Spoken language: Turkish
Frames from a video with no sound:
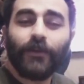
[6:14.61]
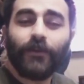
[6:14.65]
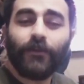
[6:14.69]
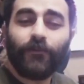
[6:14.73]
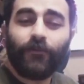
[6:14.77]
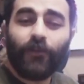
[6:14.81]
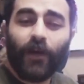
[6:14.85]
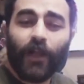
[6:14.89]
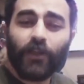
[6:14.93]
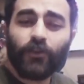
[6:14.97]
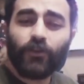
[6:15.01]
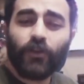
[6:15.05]

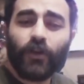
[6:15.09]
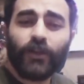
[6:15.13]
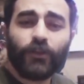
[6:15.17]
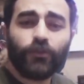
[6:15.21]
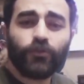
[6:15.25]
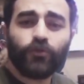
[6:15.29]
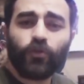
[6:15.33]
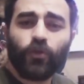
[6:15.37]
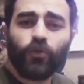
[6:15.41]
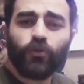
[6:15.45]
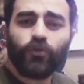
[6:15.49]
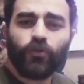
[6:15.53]
Falcao'nun
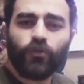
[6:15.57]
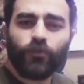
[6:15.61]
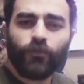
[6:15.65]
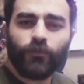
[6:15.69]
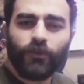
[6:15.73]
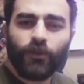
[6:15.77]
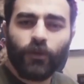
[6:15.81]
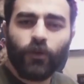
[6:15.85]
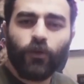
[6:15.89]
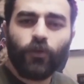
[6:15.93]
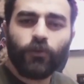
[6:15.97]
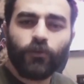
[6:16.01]
son
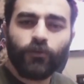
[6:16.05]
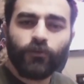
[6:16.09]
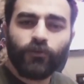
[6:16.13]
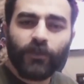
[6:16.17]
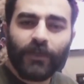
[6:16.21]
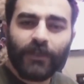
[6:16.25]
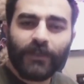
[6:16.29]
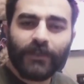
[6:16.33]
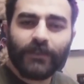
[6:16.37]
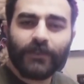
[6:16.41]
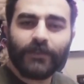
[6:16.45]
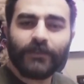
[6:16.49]
durumu ne
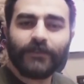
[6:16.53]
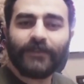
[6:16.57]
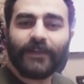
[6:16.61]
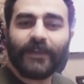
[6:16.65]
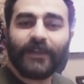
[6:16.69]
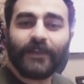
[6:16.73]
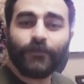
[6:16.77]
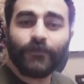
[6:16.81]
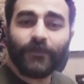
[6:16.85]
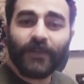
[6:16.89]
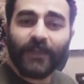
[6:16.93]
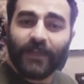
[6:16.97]
olacak?
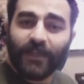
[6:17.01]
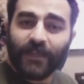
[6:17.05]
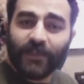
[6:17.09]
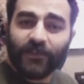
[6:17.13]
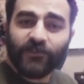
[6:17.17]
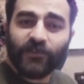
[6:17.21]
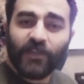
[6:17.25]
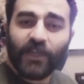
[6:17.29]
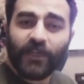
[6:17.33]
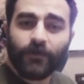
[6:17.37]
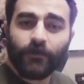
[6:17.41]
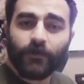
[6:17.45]
Takımda
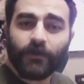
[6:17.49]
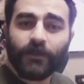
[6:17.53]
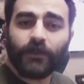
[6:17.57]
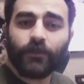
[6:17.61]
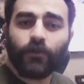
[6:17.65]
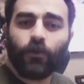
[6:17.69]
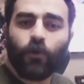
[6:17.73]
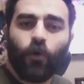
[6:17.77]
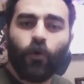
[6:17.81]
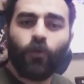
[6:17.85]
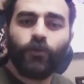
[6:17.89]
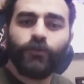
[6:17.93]
kalacak mı?
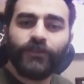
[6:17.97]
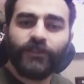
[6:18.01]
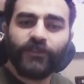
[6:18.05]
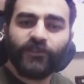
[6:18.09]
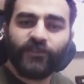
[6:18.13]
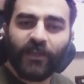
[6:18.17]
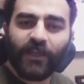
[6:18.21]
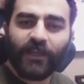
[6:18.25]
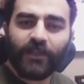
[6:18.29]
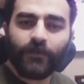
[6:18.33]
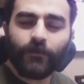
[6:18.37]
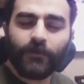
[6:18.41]

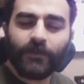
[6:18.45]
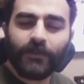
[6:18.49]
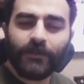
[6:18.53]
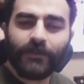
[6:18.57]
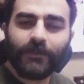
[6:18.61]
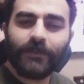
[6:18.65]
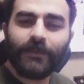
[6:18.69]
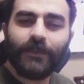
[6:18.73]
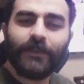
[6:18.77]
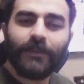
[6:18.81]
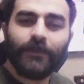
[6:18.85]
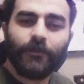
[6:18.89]
Oynayacak mı?
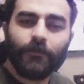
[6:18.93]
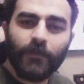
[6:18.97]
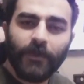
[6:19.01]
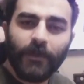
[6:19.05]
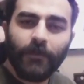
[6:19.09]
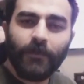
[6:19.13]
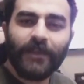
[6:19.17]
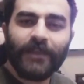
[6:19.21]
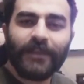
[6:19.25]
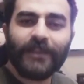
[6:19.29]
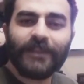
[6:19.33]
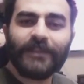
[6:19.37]

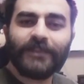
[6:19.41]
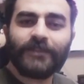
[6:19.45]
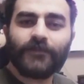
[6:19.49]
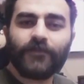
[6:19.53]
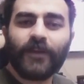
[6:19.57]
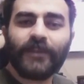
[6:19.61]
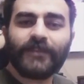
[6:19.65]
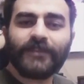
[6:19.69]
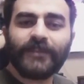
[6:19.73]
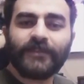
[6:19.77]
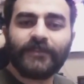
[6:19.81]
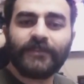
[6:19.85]
Bir bilginiz
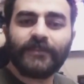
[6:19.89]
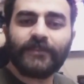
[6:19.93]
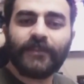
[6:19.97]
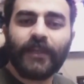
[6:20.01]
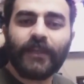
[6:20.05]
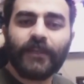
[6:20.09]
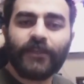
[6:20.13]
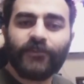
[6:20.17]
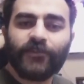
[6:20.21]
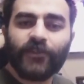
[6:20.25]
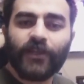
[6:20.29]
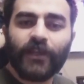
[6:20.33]
varsa
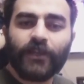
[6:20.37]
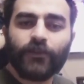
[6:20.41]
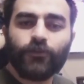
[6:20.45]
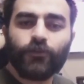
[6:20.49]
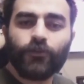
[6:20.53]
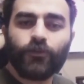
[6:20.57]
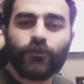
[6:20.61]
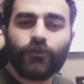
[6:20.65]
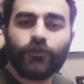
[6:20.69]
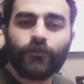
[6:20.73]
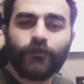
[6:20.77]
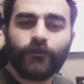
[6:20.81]
sizden rica
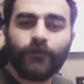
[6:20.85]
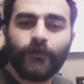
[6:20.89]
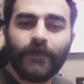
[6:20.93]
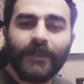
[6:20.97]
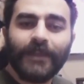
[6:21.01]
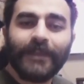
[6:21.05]
ediyorum.